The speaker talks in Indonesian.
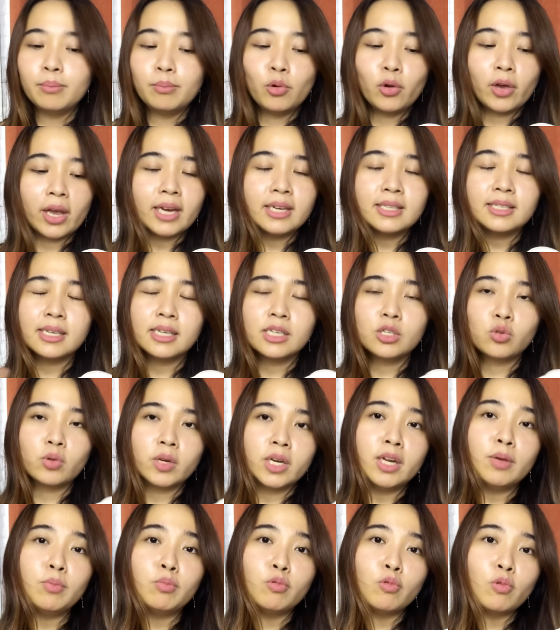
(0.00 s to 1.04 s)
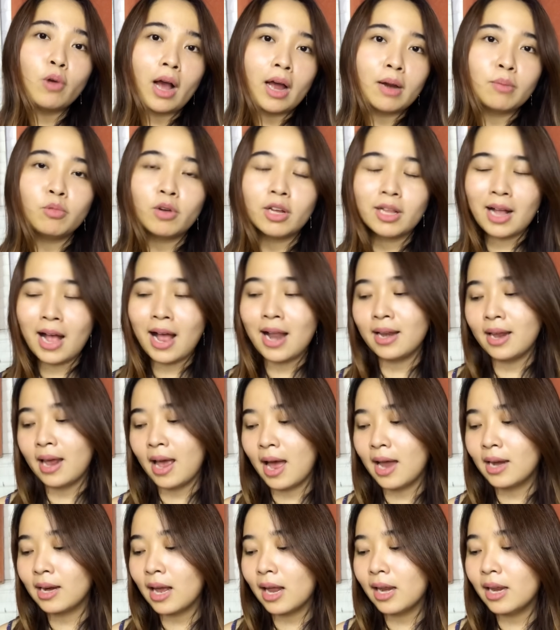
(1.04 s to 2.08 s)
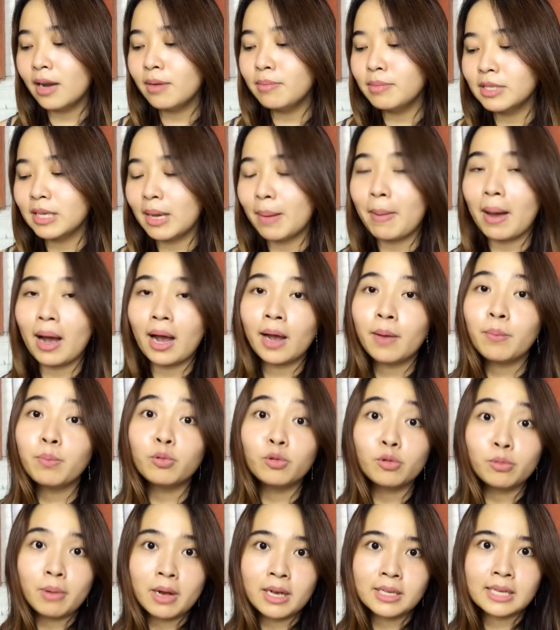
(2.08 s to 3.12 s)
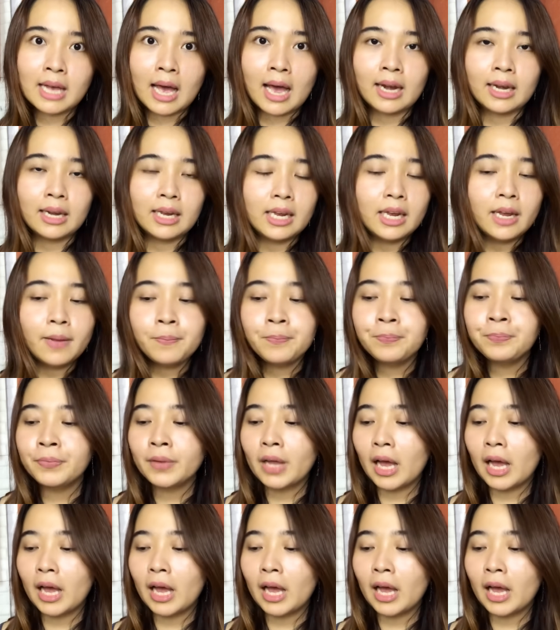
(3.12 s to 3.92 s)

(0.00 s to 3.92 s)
mungkin sensu ini bukan buat kalian kalian bisa pakai purbasari